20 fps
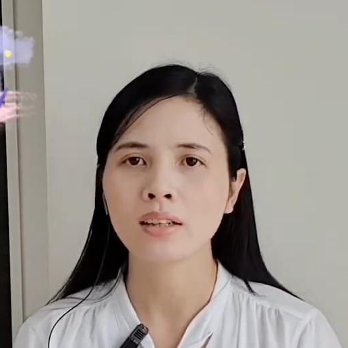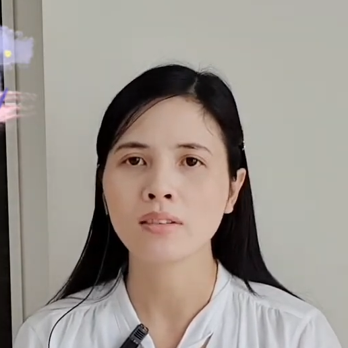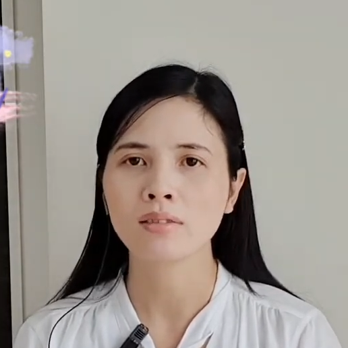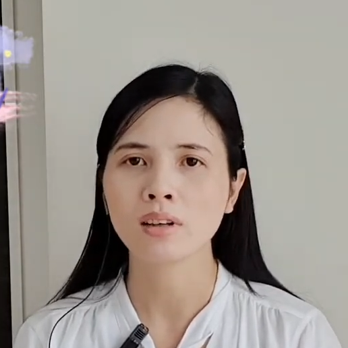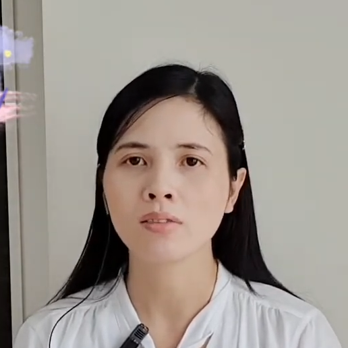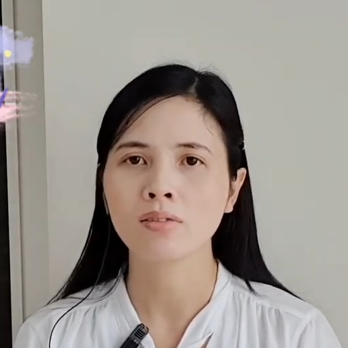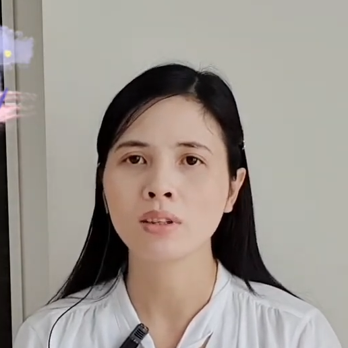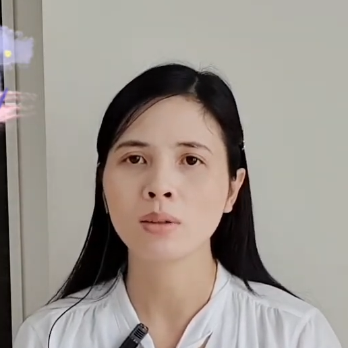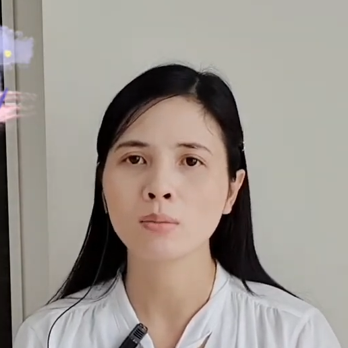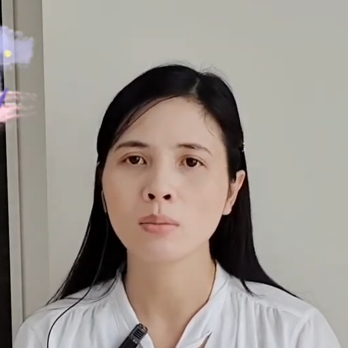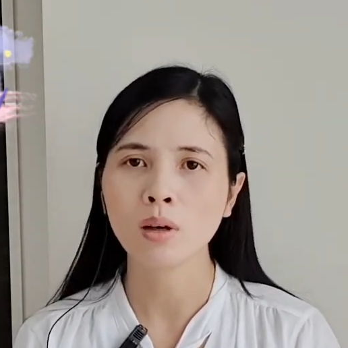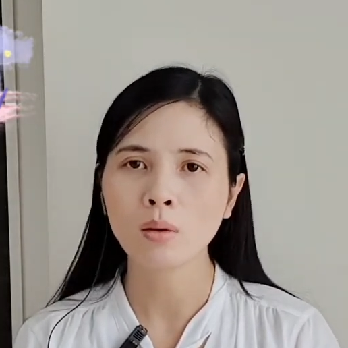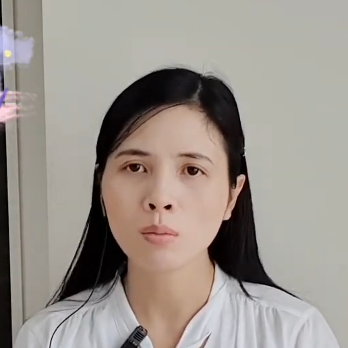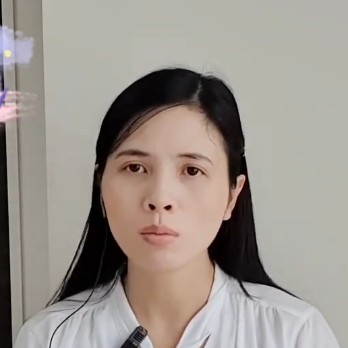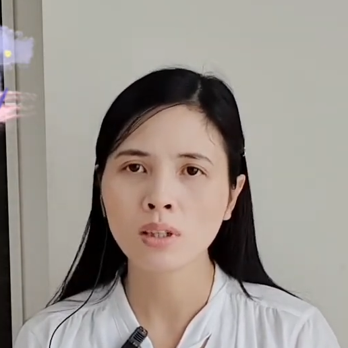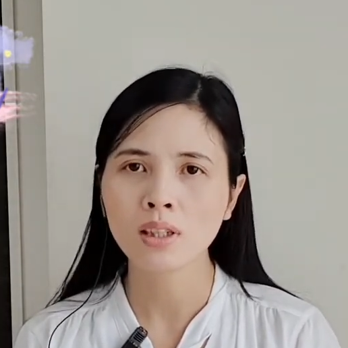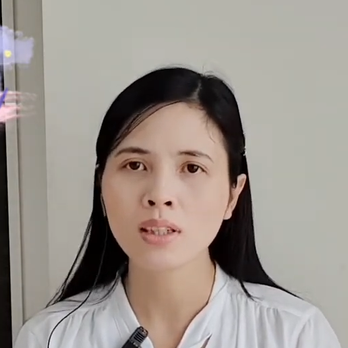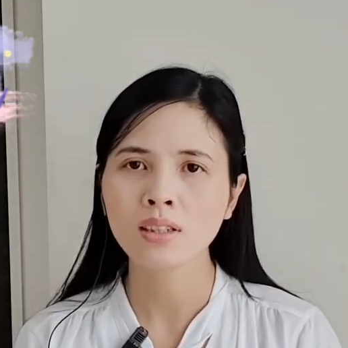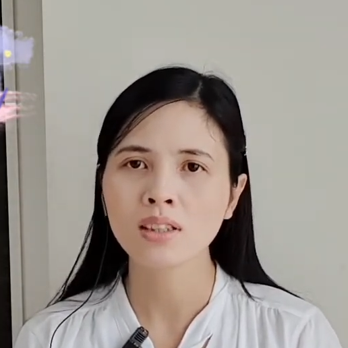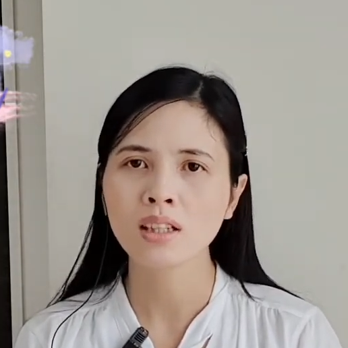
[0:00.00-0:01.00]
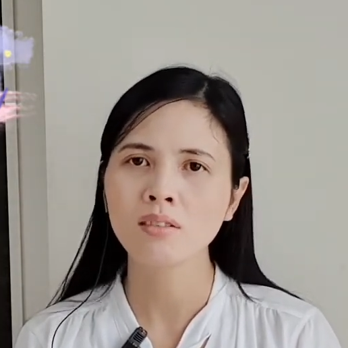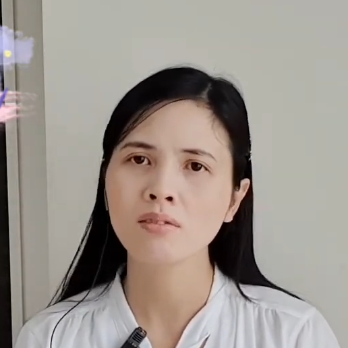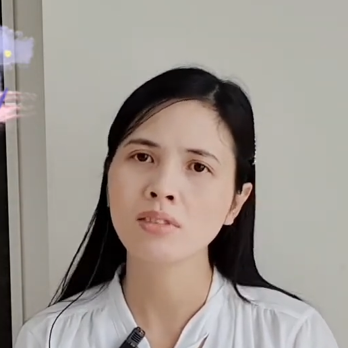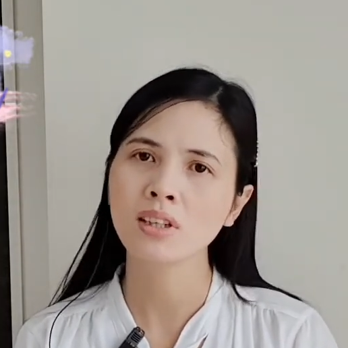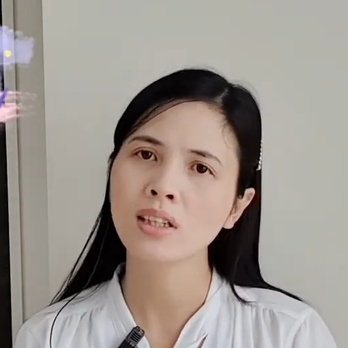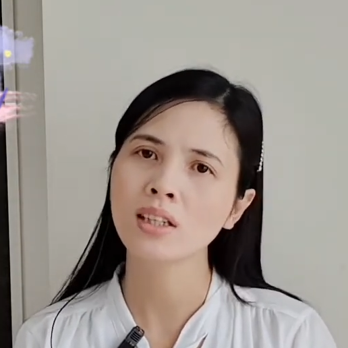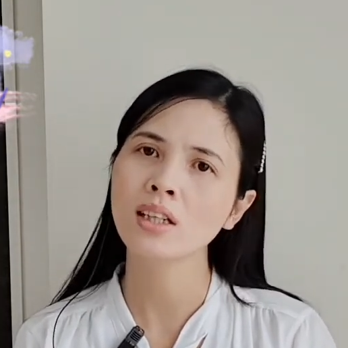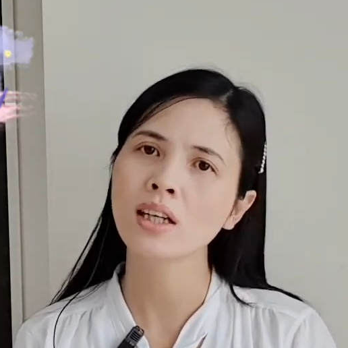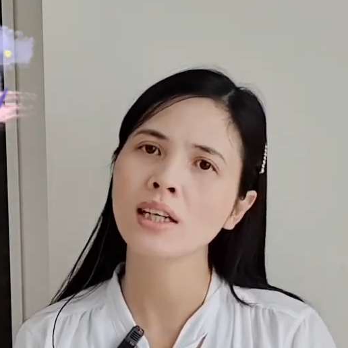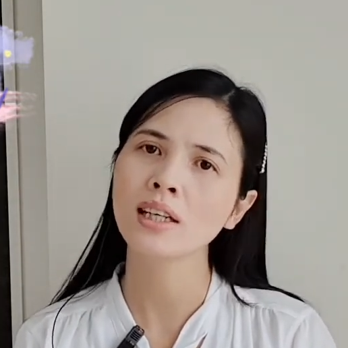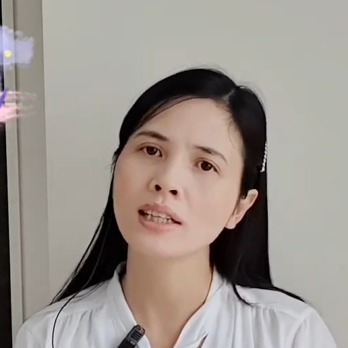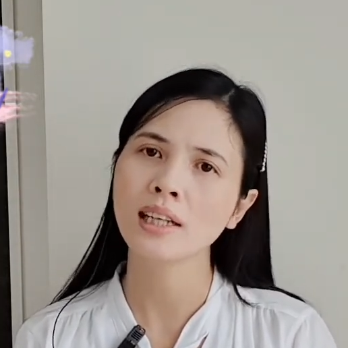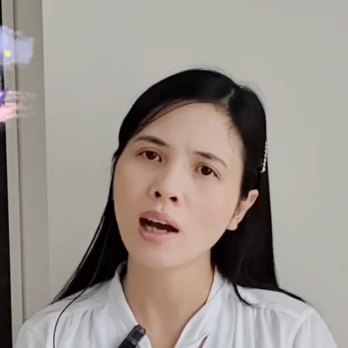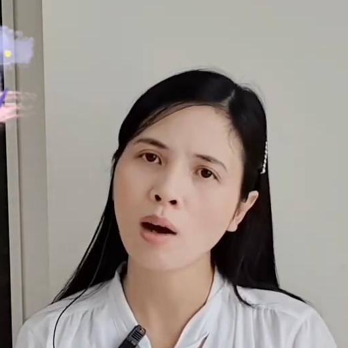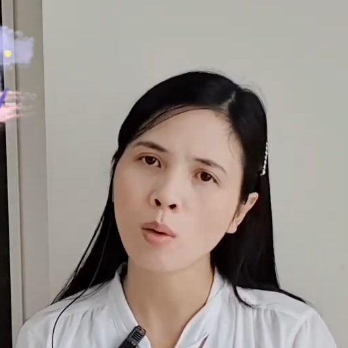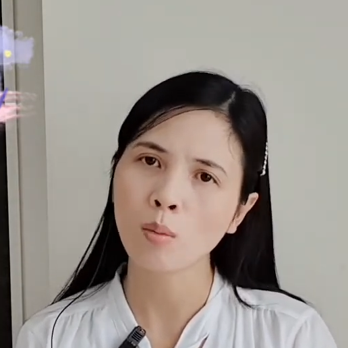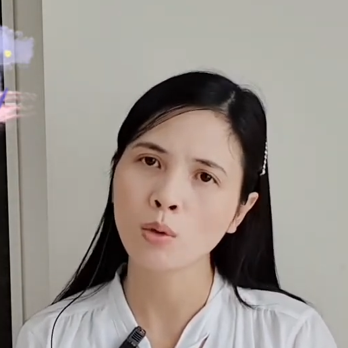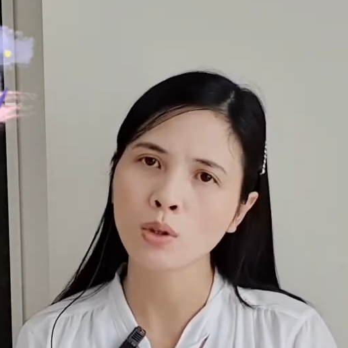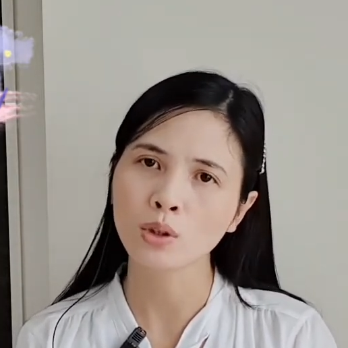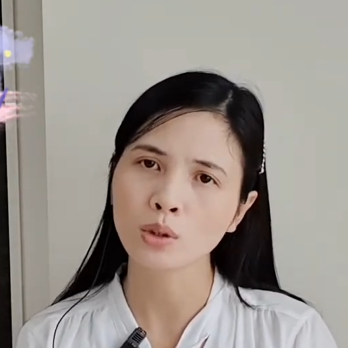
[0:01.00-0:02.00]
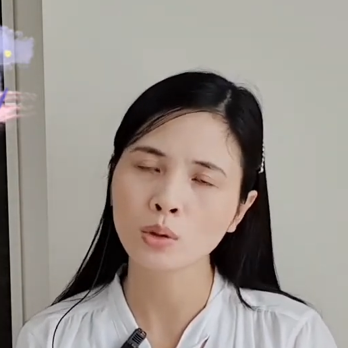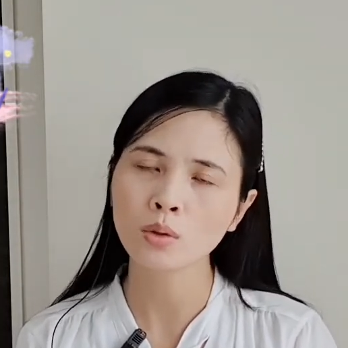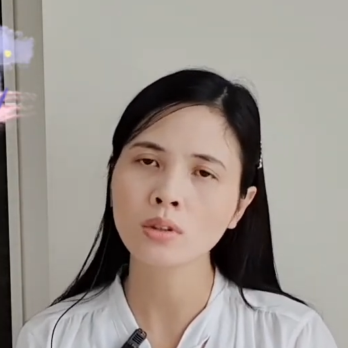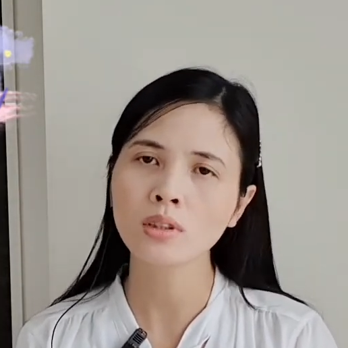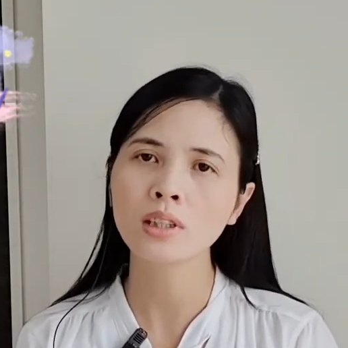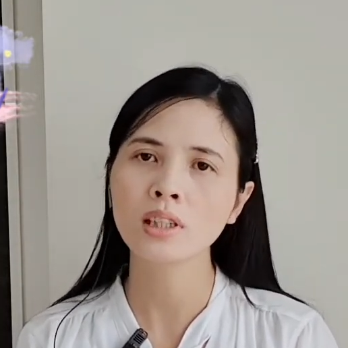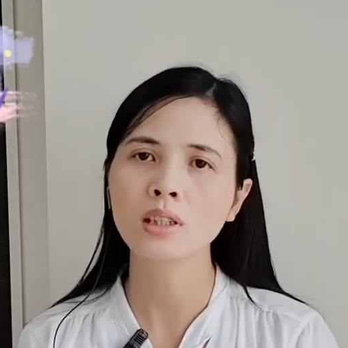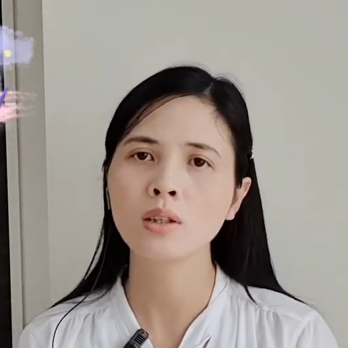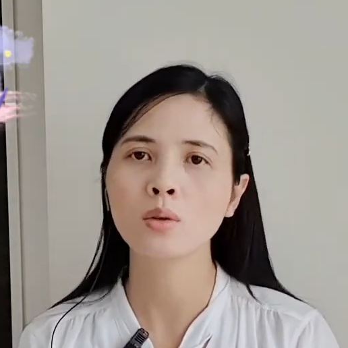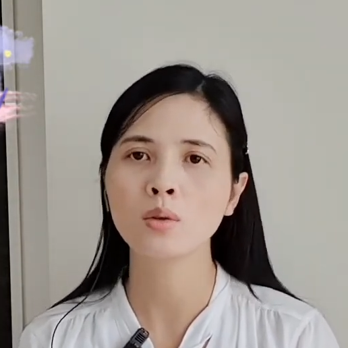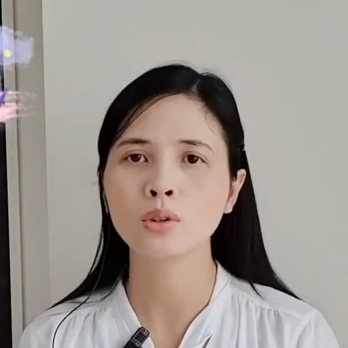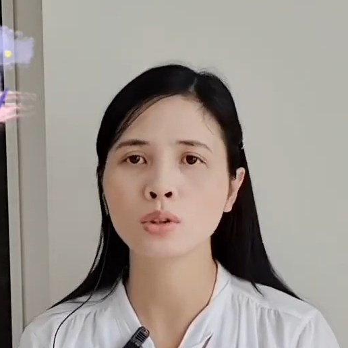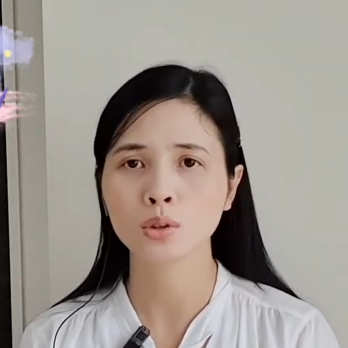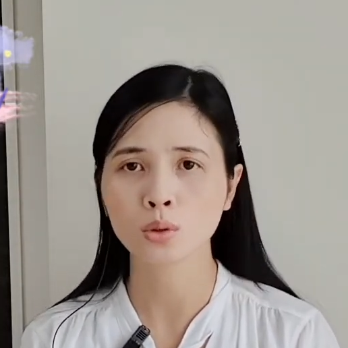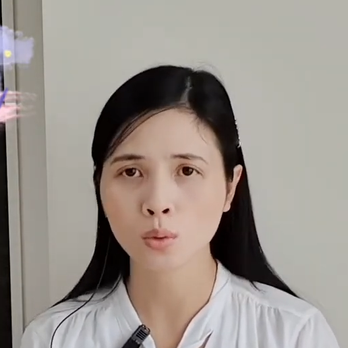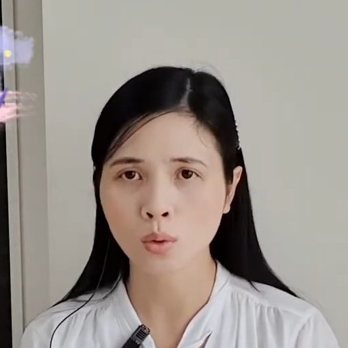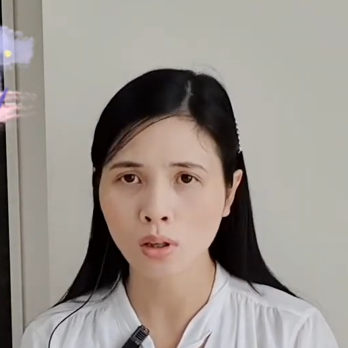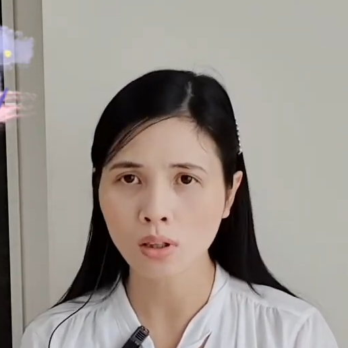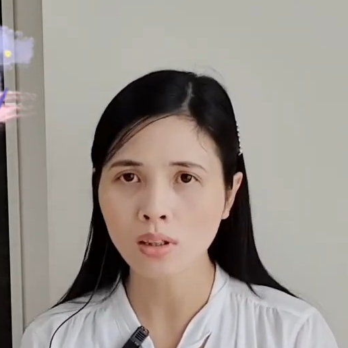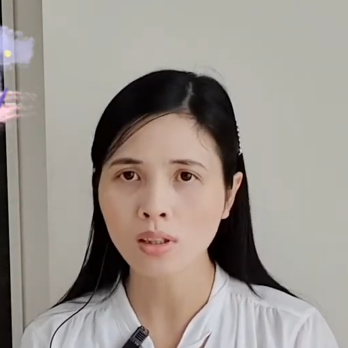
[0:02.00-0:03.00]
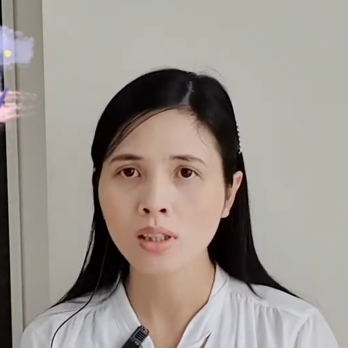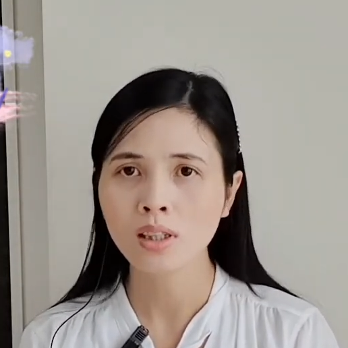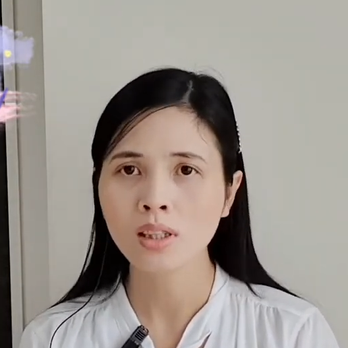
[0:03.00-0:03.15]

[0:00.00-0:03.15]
vào phần mông ấy nên vẫn gây đau một chút khi ngồi xuống